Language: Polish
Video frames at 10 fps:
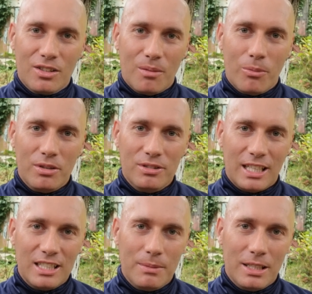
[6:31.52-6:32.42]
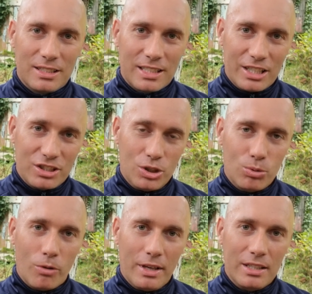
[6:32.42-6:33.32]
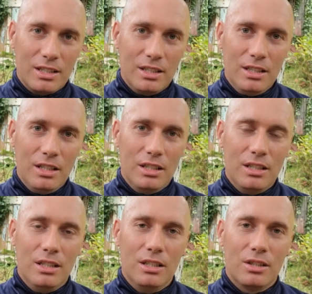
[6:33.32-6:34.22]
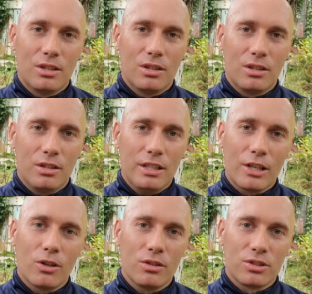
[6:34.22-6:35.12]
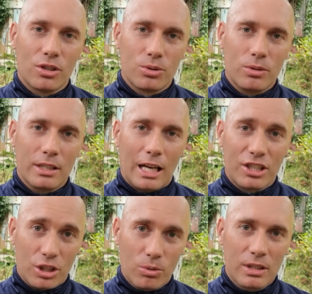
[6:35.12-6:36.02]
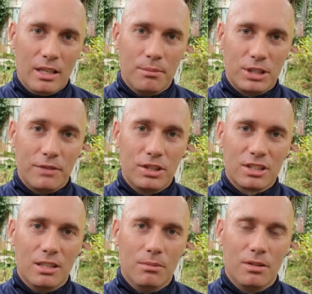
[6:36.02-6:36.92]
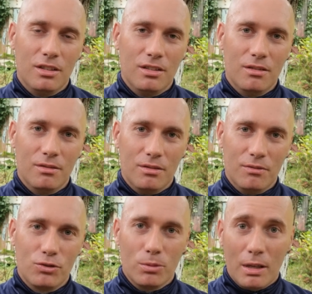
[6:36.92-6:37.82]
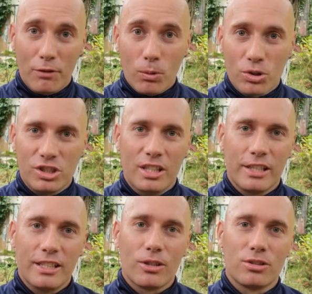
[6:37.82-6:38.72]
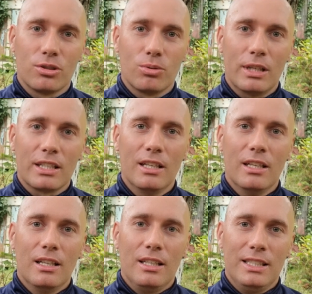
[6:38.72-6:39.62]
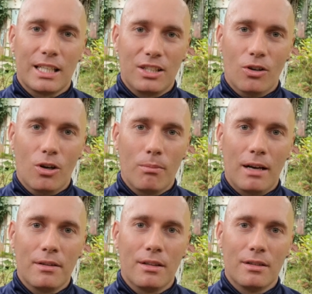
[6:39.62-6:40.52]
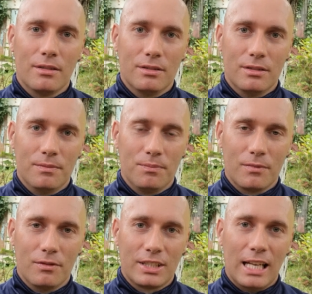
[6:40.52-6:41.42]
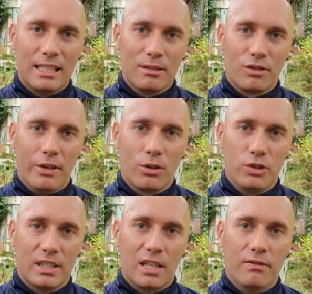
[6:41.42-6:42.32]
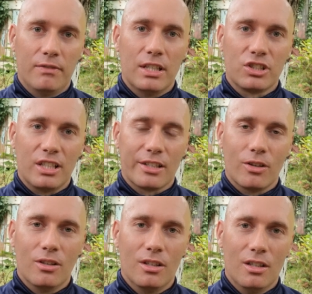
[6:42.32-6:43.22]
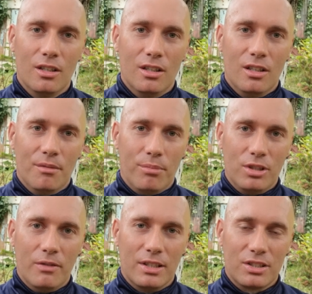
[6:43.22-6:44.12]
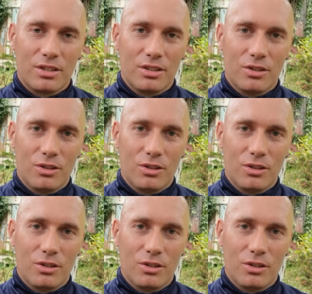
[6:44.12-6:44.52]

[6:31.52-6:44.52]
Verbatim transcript: to moim zdaniem jest każdy człowiek i jego stosunek, a szczególnie przede wszystkim, w sumie wyłącznie jego stosunek, jaki on ma względem swojego świata wewnętrznego, ponieważ